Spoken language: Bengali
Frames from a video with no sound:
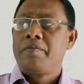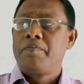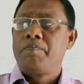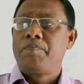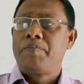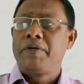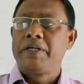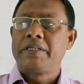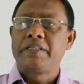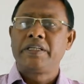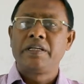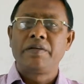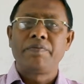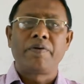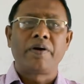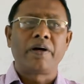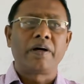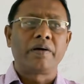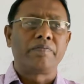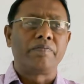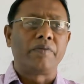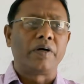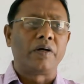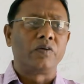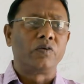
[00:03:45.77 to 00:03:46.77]
বেশিরভাগ
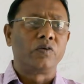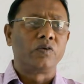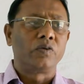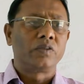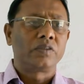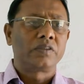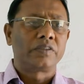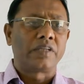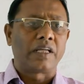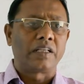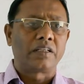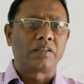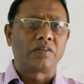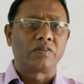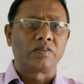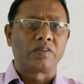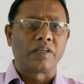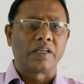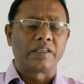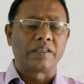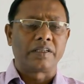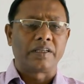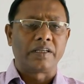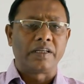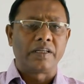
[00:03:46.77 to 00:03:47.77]
মানুষ
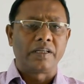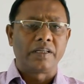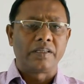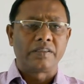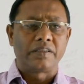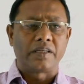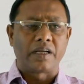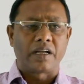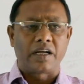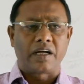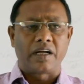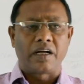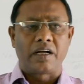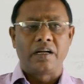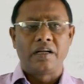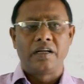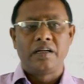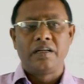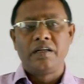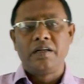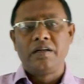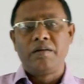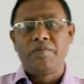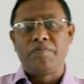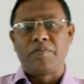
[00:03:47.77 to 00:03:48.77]
ছাত্রছাত্রী যারা
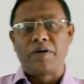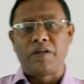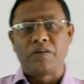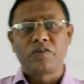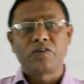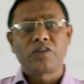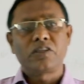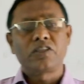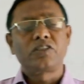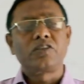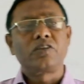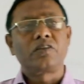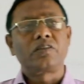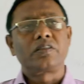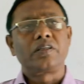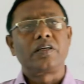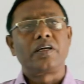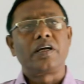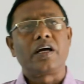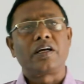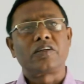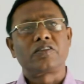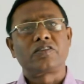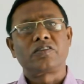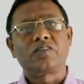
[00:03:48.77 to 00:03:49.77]
মাদকাসক্তে
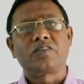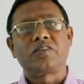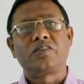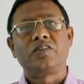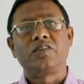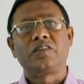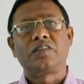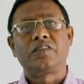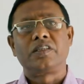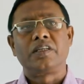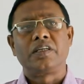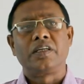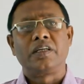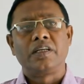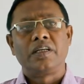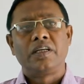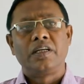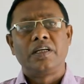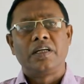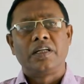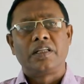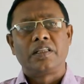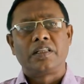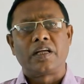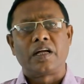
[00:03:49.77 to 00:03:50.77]
আসক্ত হচ্ছে
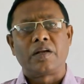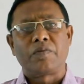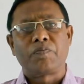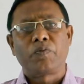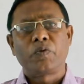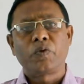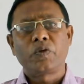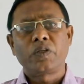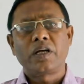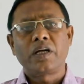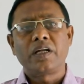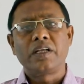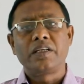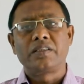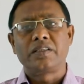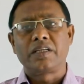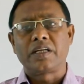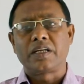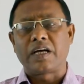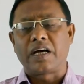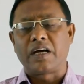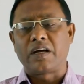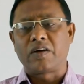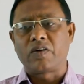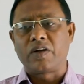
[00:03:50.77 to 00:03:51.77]
তার প্রধান যে
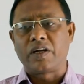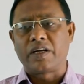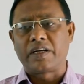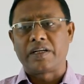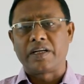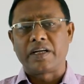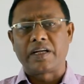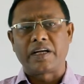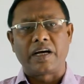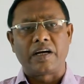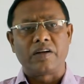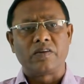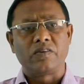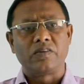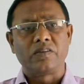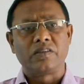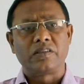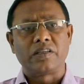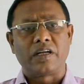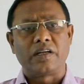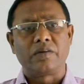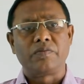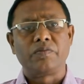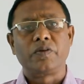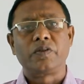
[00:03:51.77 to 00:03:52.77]
একটি কারণ
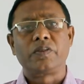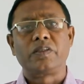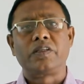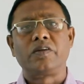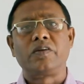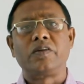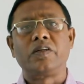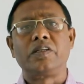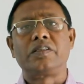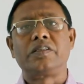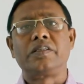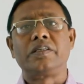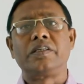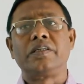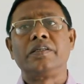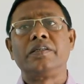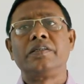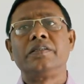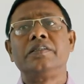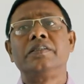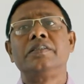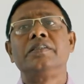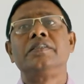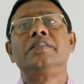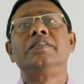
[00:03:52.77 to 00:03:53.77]
তার মধ্যে রয়েছে
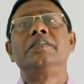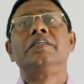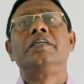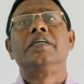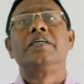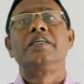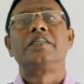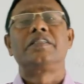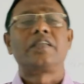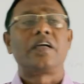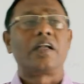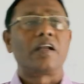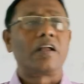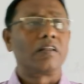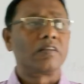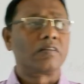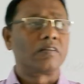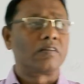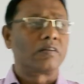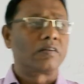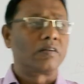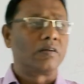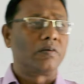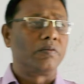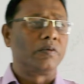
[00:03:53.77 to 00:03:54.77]

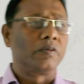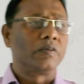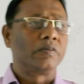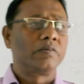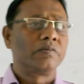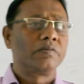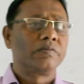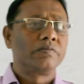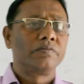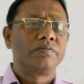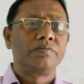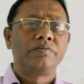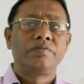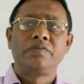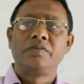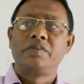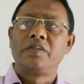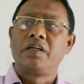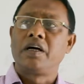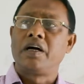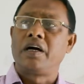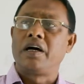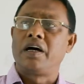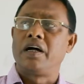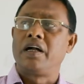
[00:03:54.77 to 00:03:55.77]
স্থানান্তর গমন
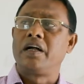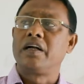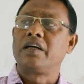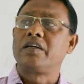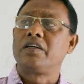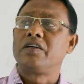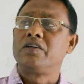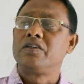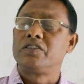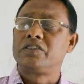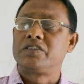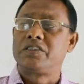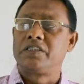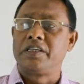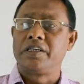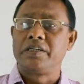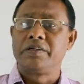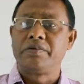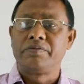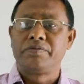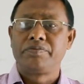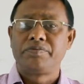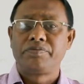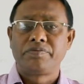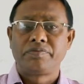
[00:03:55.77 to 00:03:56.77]
আরেকটা হচ্ছে
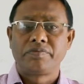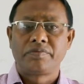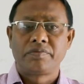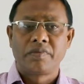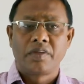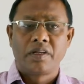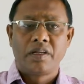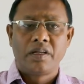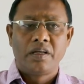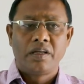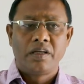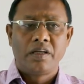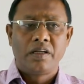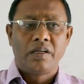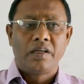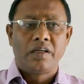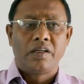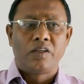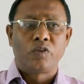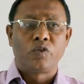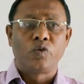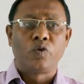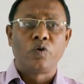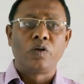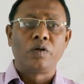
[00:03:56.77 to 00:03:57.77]

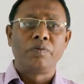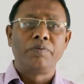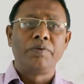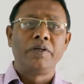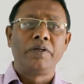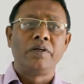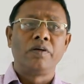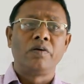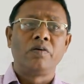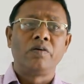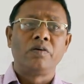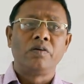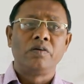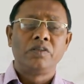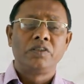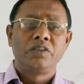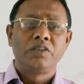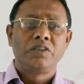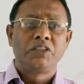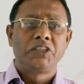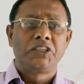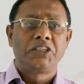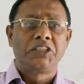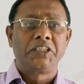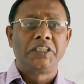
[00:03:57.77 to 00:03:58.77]
ধর্মীয়
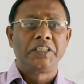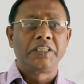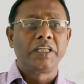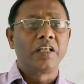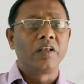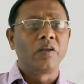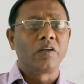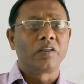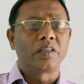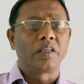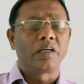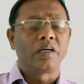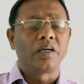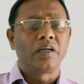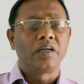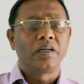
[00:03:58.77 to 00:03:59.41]
শিথিলতা